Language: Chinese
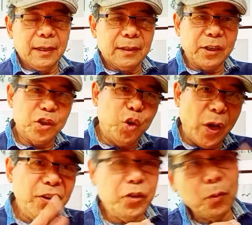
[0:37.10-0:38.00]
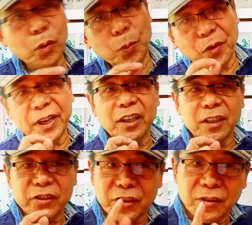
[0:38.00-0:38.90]
他说全球歌曲播放量的
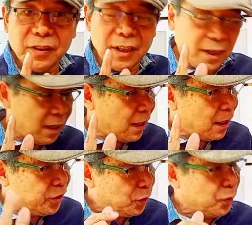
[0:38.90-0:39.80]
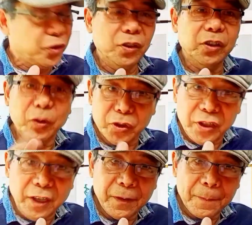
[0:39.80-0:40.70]
是那个记录是六十
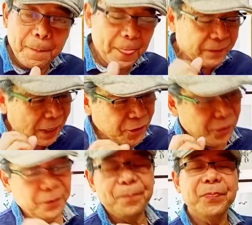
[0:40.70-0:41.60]
亿，但是